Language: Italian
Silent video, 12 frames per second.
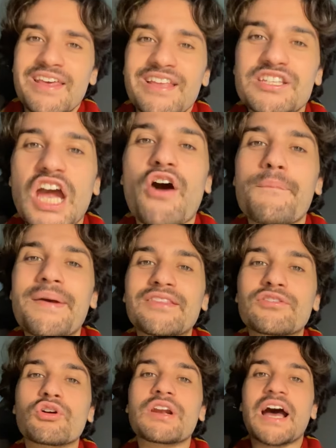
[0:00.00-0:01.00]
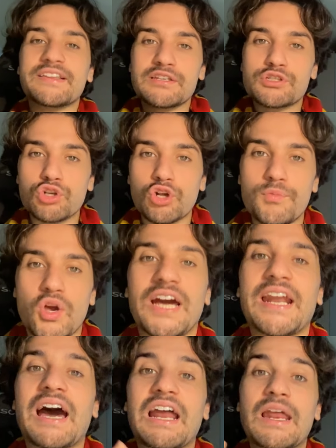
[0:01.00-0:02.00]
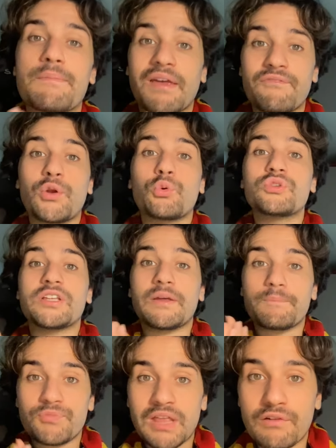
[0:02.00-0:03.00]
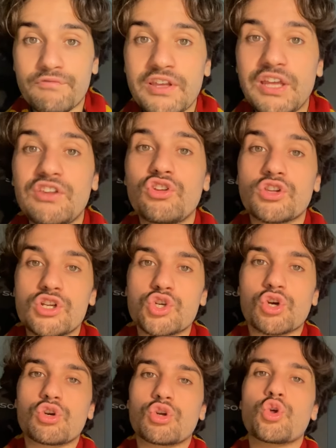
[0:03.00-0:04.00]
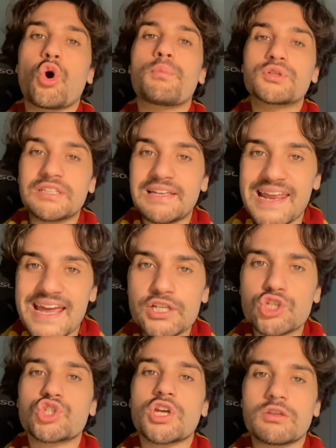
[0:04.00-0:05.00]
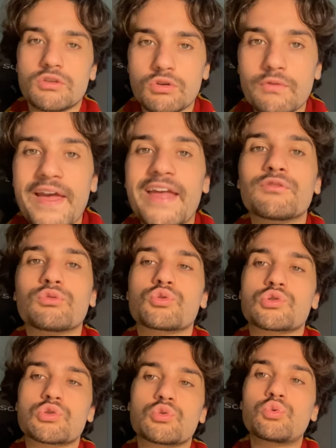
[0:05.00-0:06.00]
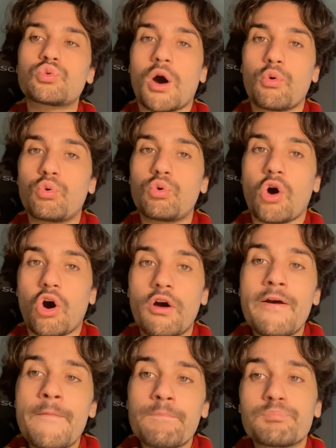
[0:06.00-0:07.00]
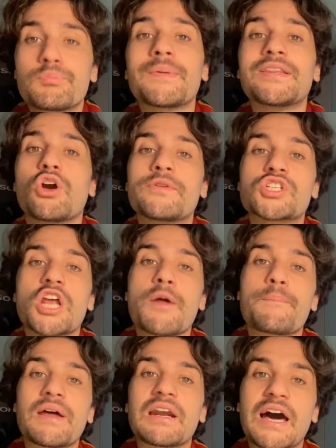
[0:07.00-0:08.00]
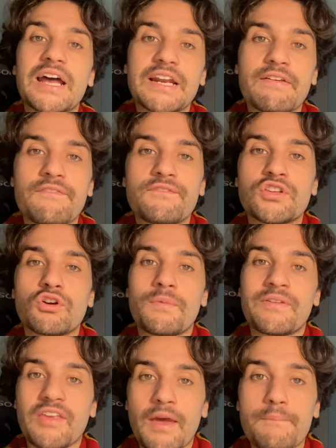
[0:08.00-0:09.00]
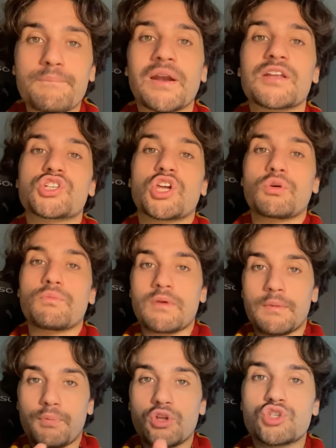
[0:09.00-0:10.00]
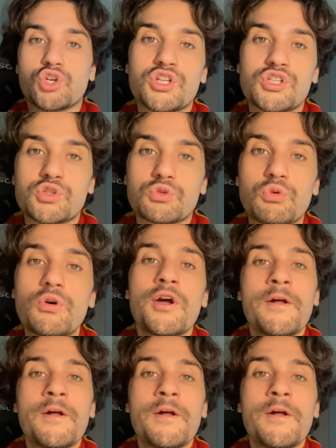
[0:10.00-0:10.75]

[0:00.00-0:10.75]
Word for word: Ciao e bentornati sul mio canale, benvenuti nel video del giorno dopo di Lecce Juventus 1-1 Prima di cominciare a parlarne invito come sempre a lasciare un bel pollicione in su,